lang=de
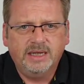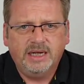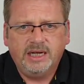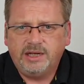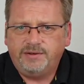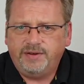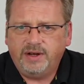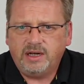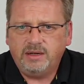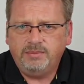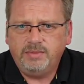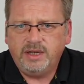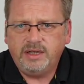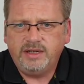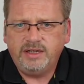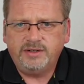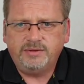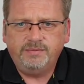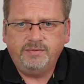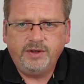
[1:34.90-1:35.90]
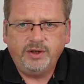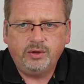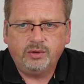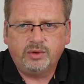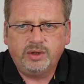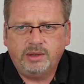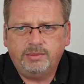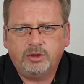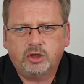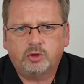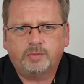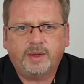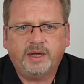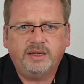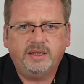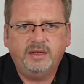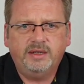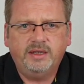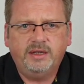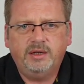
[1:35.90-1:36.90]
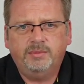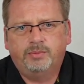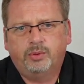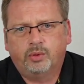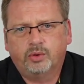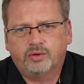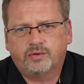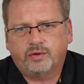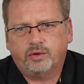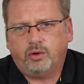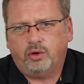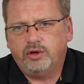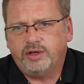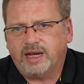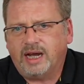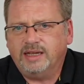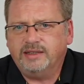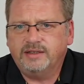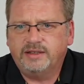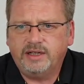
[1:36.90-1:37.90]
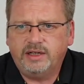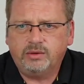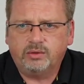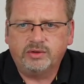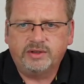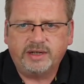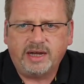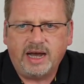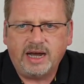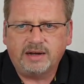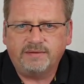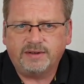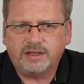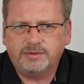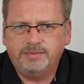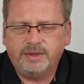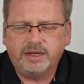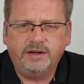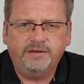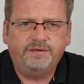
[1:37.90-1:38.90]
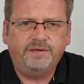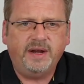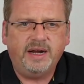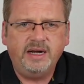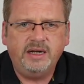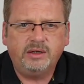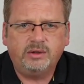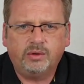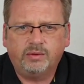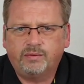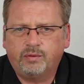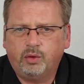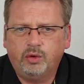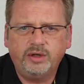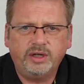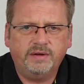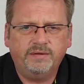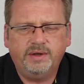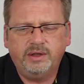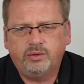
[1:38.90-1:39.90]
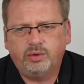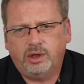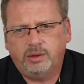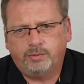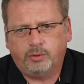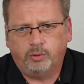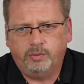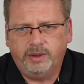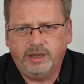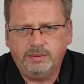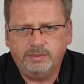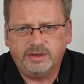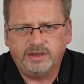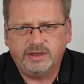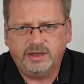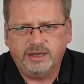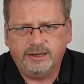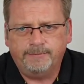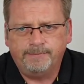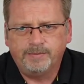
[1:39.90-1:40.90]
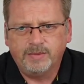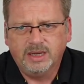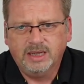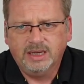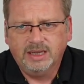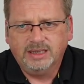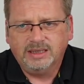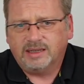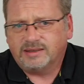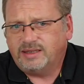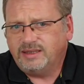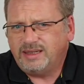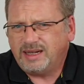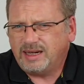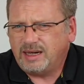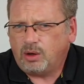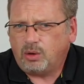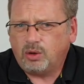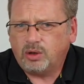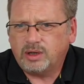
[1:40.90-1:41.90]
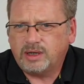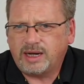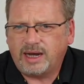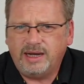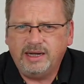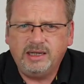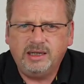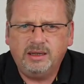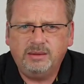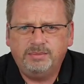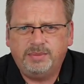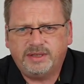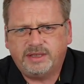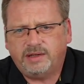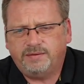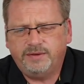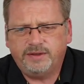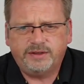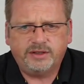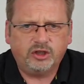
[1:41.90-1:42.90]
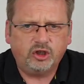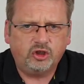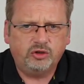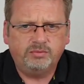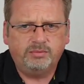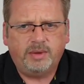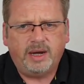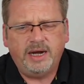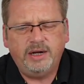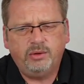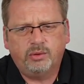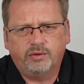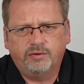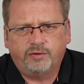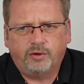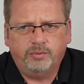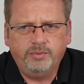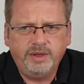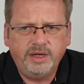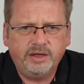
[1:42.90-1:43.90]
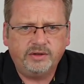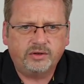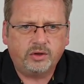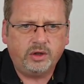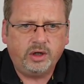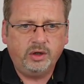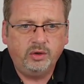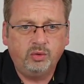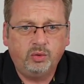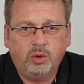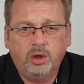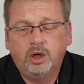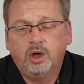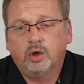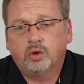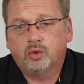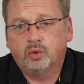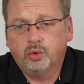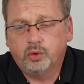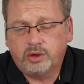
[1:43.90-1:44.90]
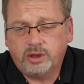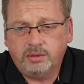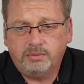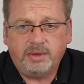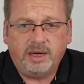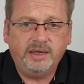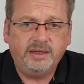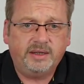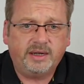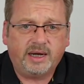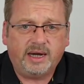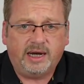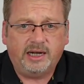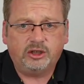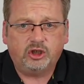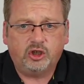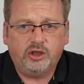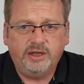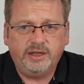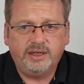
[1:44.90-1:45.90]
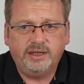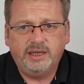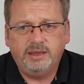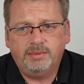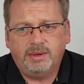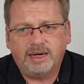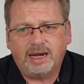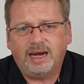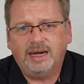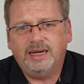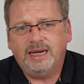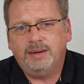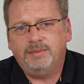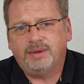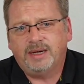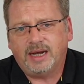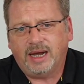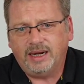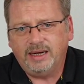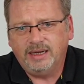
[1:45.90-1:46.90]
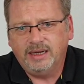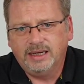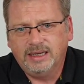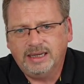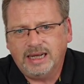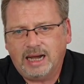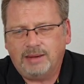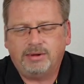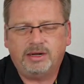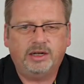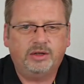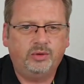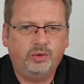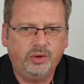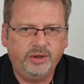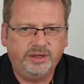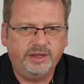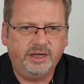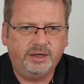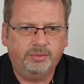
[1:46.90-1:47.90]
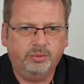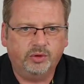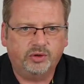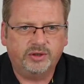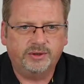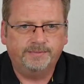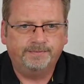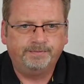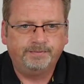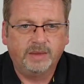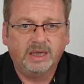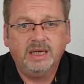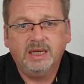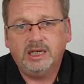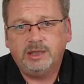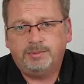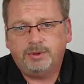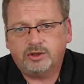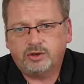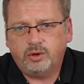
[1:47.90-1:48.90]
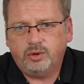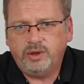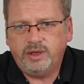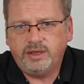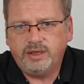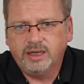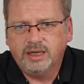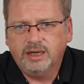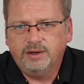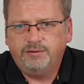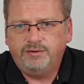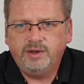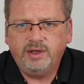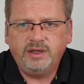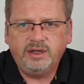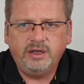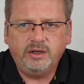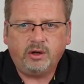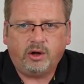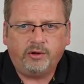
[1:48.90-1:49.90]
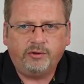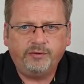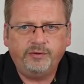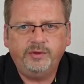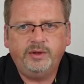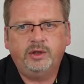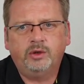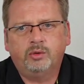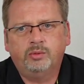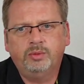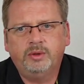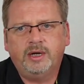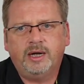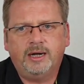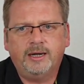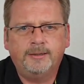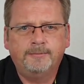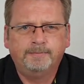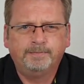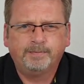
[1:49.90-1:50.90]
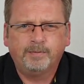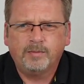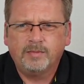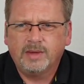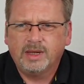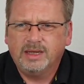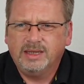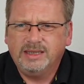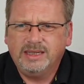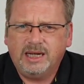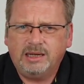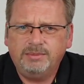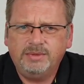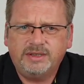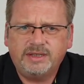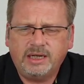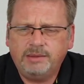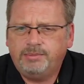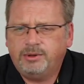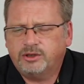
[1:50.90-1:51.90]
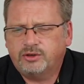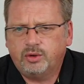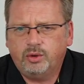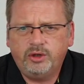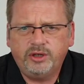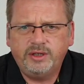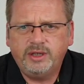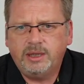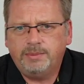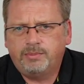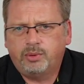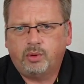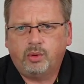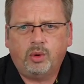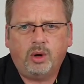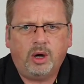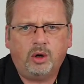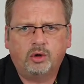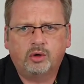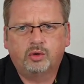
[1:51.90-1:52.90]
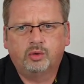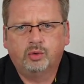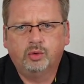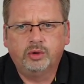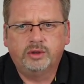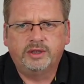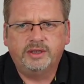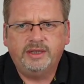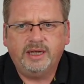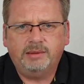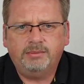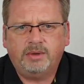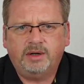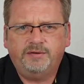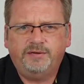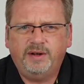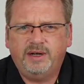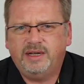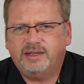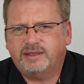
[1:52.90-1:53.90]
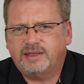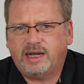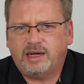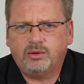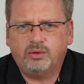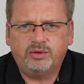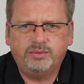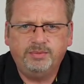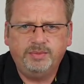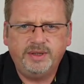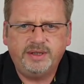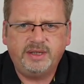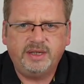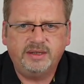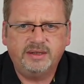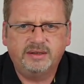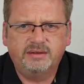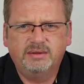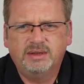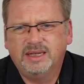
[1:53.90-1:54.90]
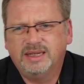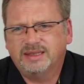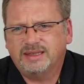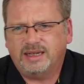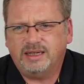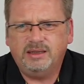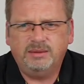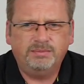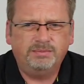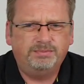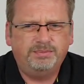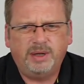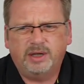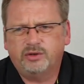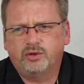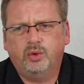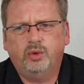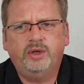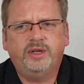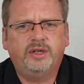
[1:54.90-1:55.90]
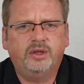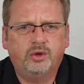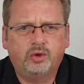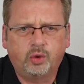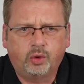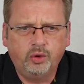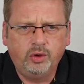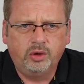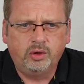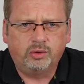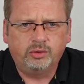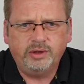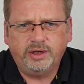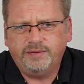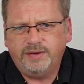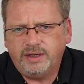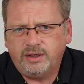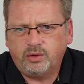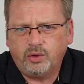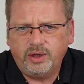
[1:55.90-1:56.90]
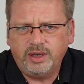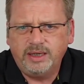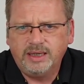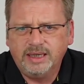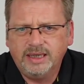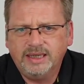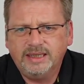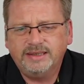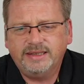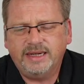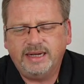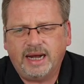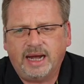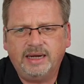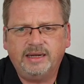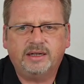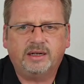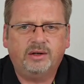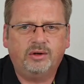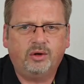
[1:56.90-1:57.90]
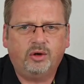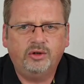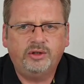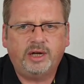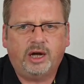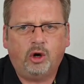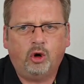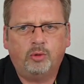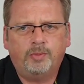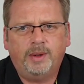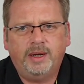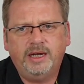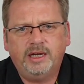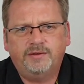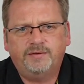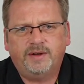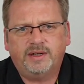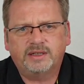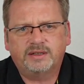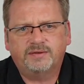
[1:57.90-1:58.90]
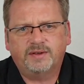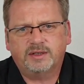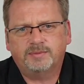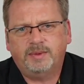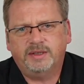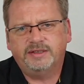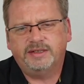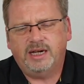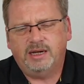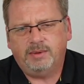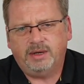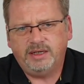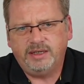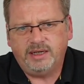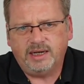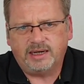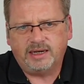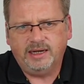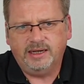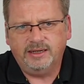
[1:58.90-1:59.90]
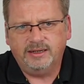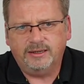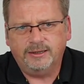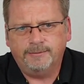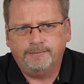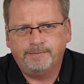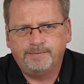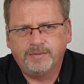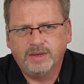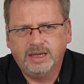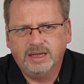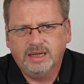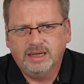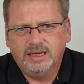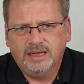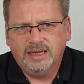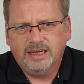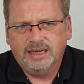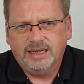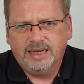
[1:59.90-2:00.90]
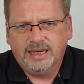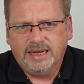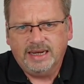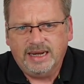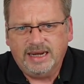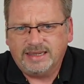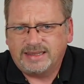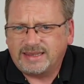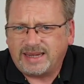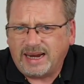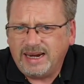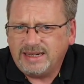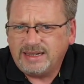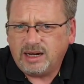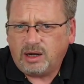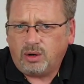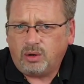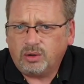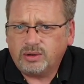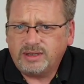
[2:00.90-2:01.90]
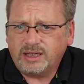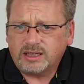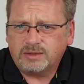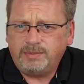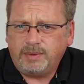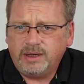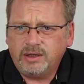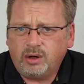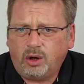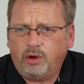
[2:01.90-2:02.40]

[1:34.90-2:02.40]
Ich werde mir in diesem Video dementsprechend die Depots von euch ansehen und sagen, was mir gefällt und wo ich eventuell Probleme sehe. Das sind dann auch keine besserwisserischen Meinungen von mir, sondern nur gut gemeinte Ratschläge, die man annehmen kann, aber natürlich nicht muss. Ich persönlich finde den offenen Umgang ja, mit seinem persönlichen Depot auch gut, denn man verlässt dadurch ein bisschen seinen persönlichen Tunnel und eventuell sehen andere Leute auch mal etwas, was man selber nicht erkennt. Es zeigt auch, dass man